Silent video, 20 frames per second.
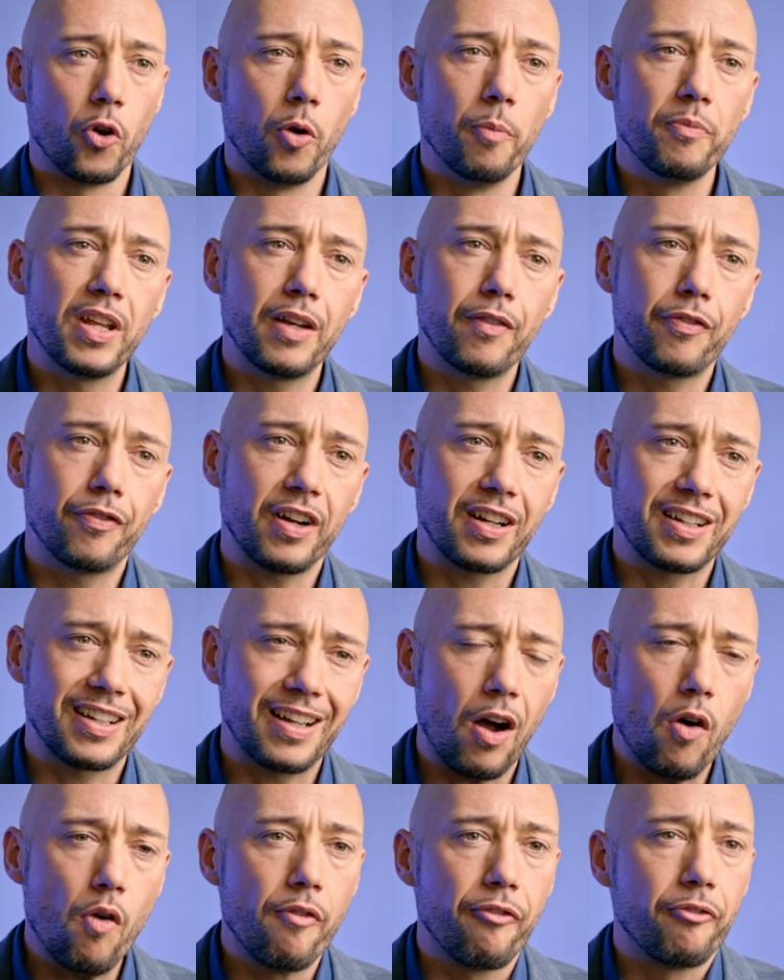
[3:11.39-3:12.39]
um den
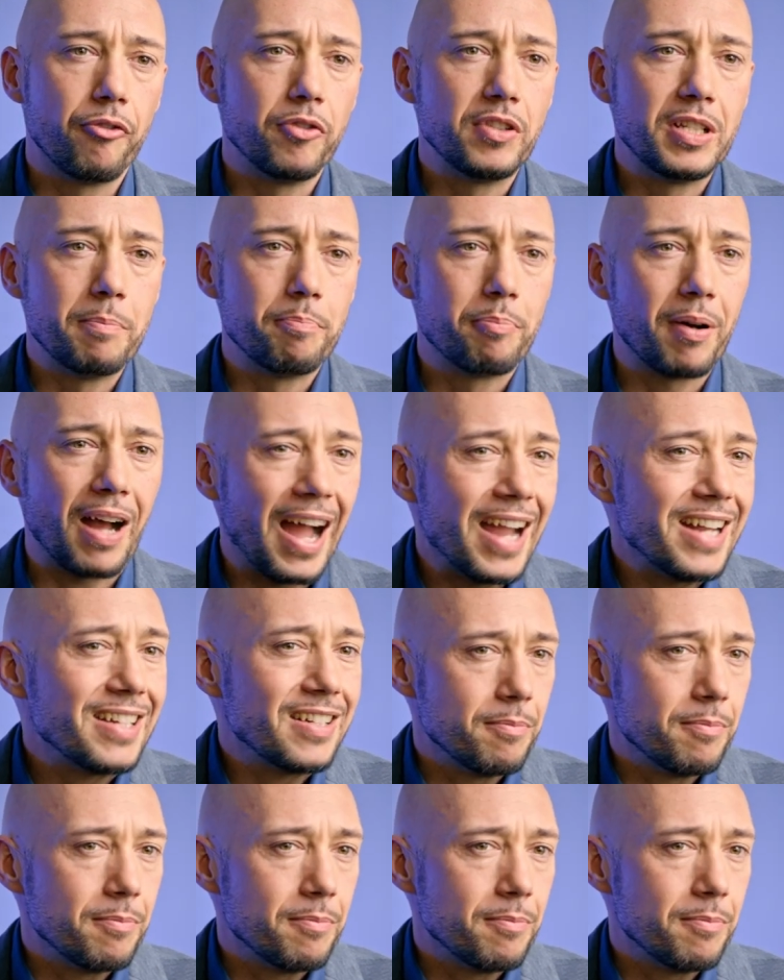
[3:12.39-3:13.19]
Verkauf für die breite